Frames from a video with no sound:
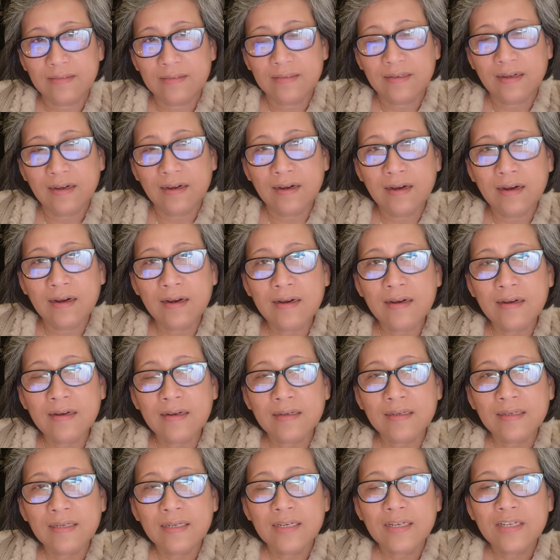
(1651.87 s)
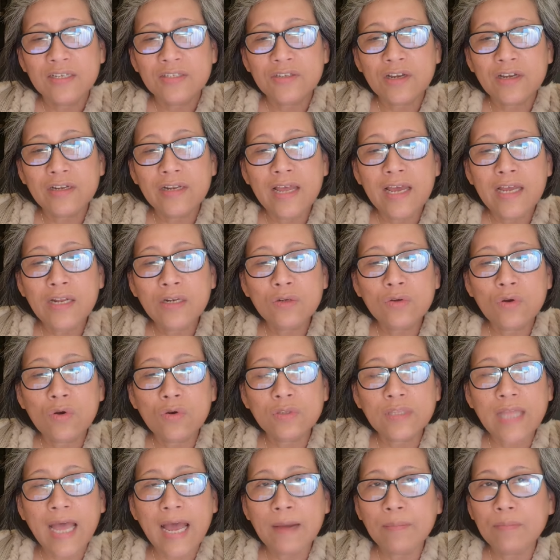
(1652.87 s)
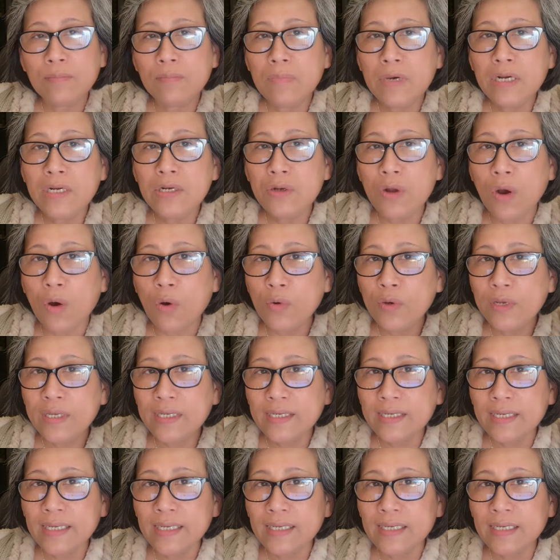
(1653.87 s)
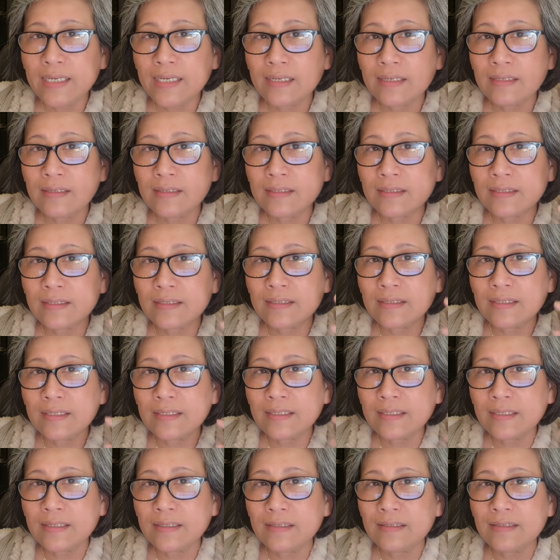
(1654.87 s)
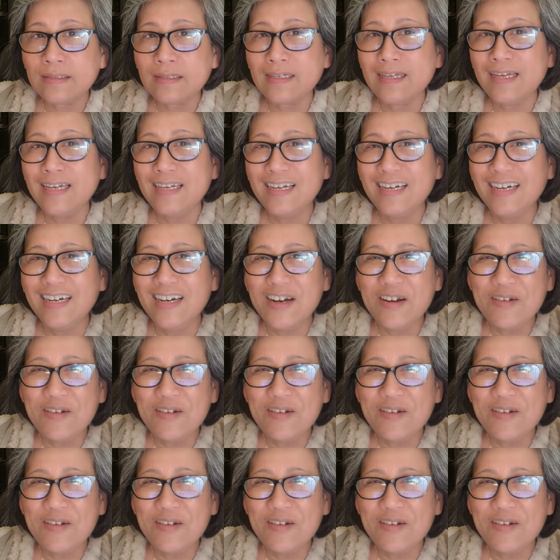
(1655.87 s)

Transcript: à, cho nên cô ta mới nổi cái cái cái,